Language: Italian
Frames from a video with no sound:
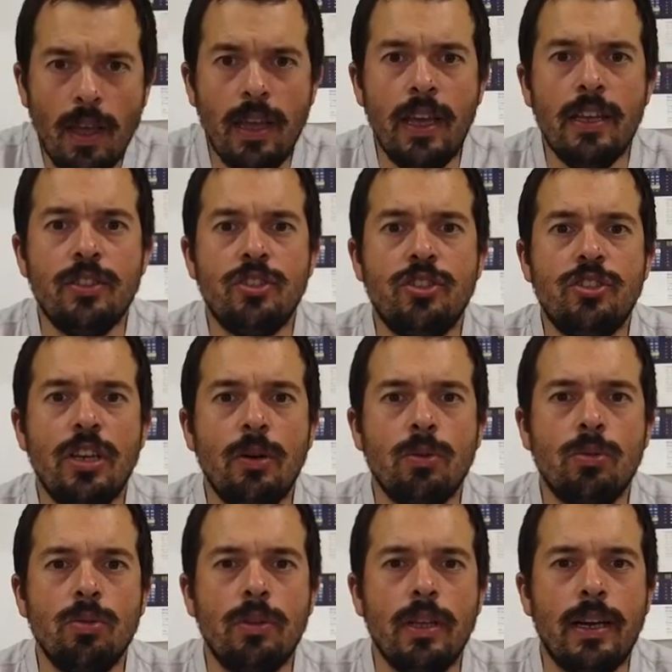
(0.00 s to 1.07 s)
Ehi, ciao a
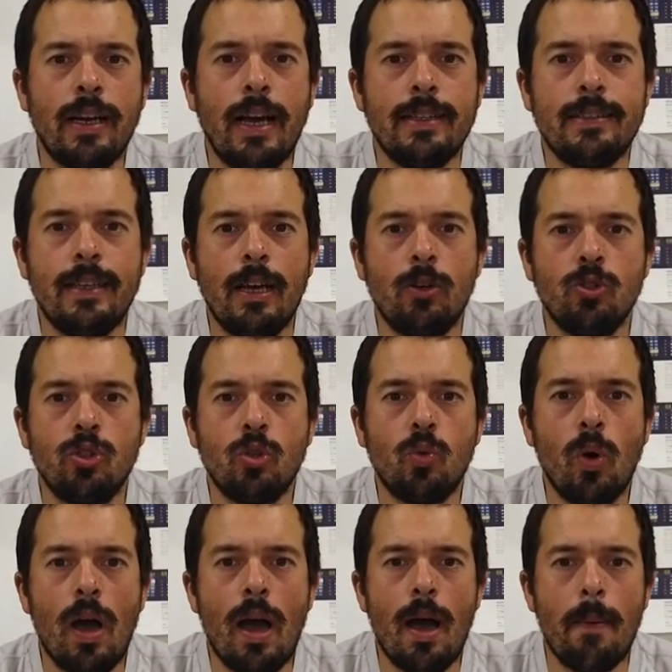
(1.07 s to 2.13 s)
tutti ragazzi, eccoci
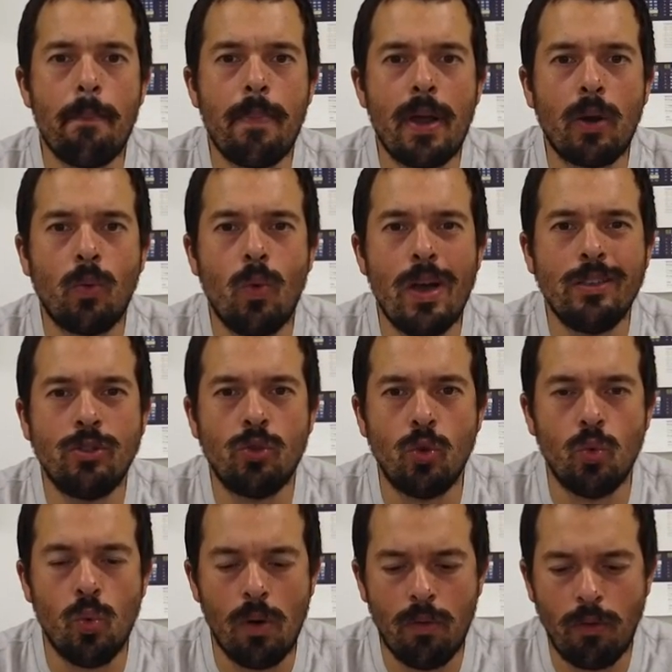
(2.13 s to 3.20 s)
qua per questo
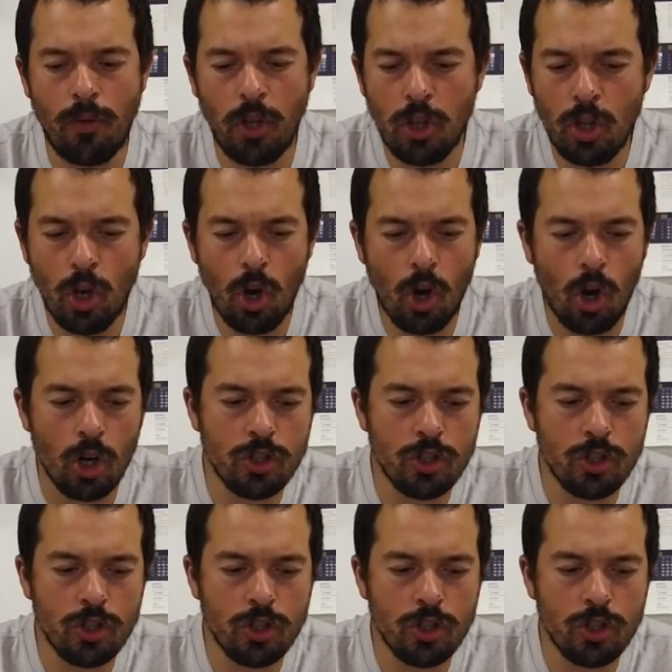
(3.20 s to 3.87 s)
nuovo video.